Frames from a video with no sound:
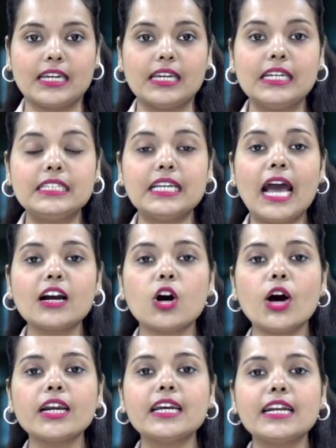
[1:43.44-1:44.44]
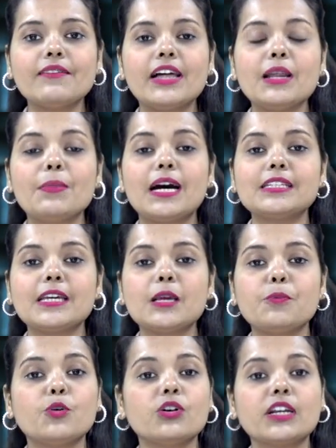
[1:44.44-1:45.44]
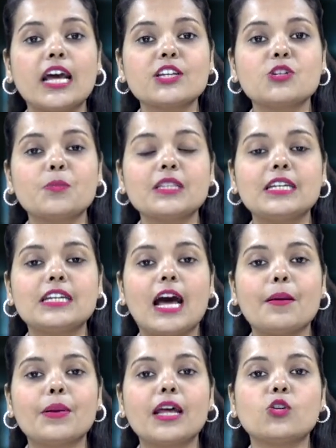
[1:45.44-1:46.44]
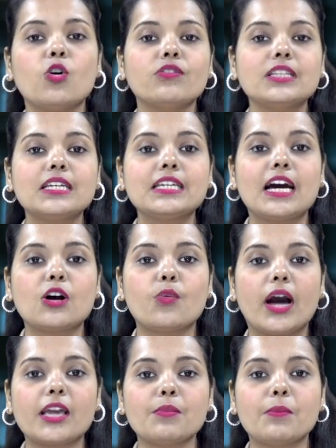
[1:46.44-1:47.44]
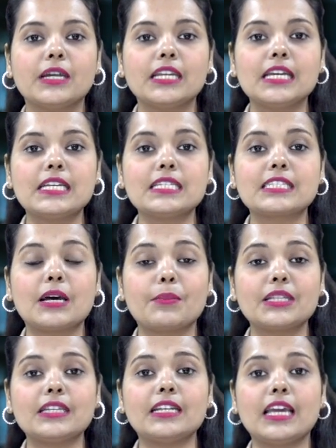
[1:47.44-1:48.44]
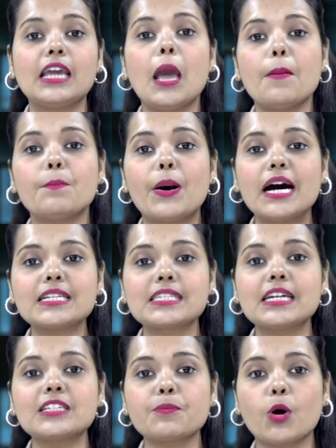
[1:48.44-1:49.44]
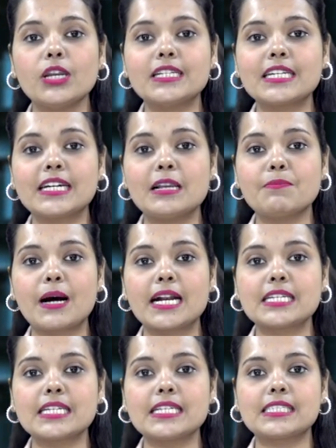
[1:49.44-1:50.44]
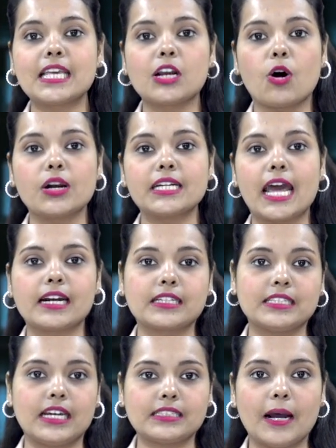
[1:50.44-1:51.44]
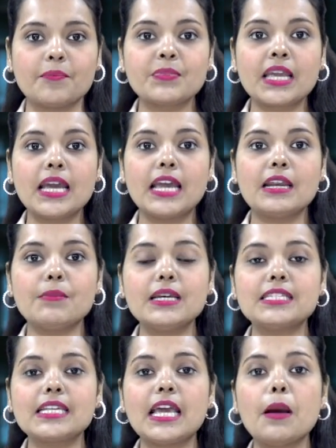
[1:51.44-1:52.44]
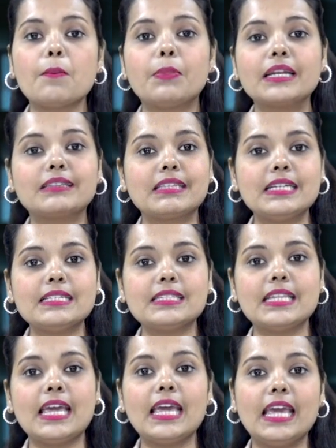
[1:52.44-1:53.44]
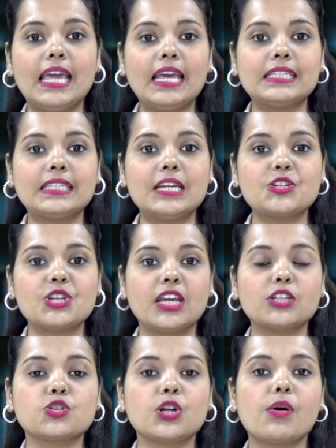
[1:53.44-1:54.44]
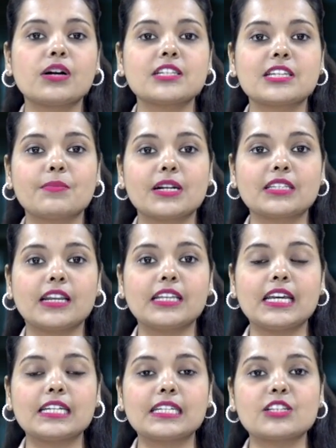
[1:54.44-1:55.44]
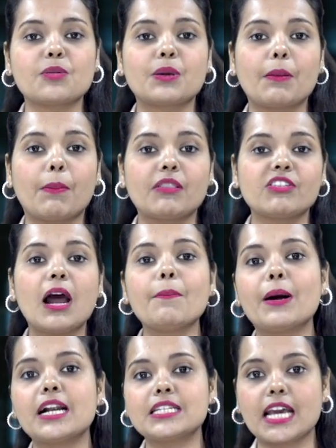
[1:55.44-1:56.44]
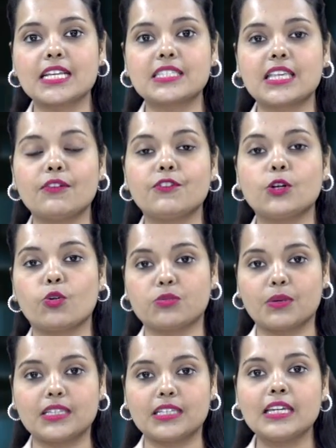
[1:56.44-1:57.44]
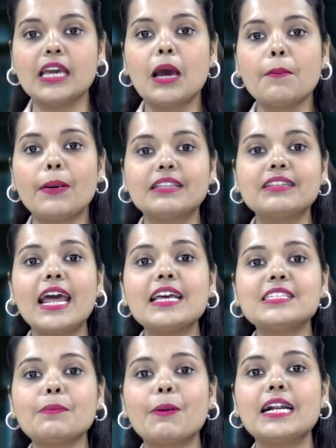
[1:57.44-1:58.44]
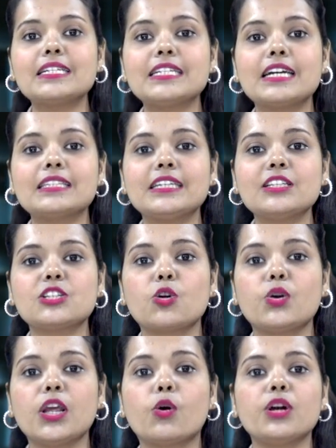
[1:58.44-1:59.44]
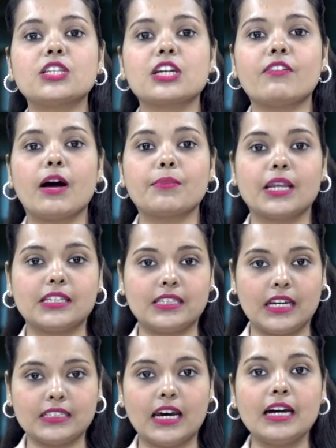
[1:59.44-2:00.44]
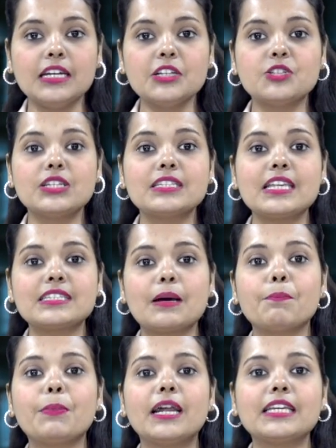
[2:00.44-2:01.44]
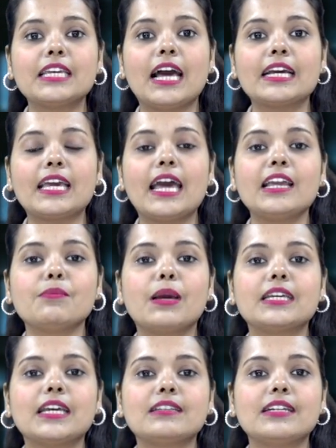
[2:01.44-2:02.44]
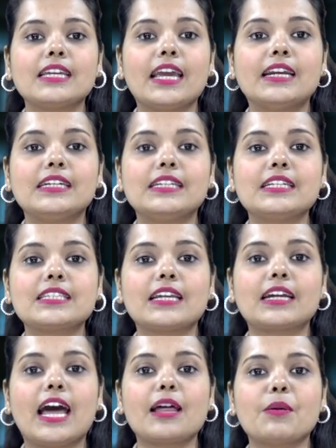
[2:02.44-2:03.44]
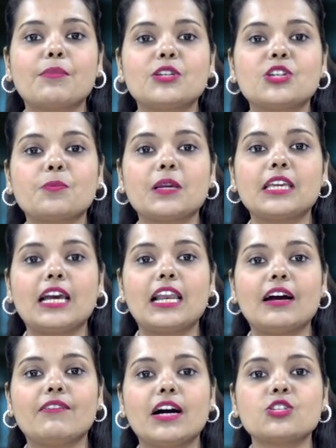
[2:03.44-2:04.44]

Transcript: हैं यह गौर करने वाली बात है कि पूर्व राष्ट्रपति रामनाथ कोविंद की अगुवाई में बनी इस समिति ने बासठ पॉलिटिकल पार्टी से कॉन्टैक्ट किया था इनमें से 32 ने एक देश एक चुनाव का समर्थन किया था जबकि 15 पार्टियां इसके विरोध में थी 15 ऐसी पार्टियां थी जिन्होंने कोई जवाब नहीं दिया था जिनसे संपर्क किया गया इनमें केंद्र की एनडीए सरकार में बीजेपी के अलावा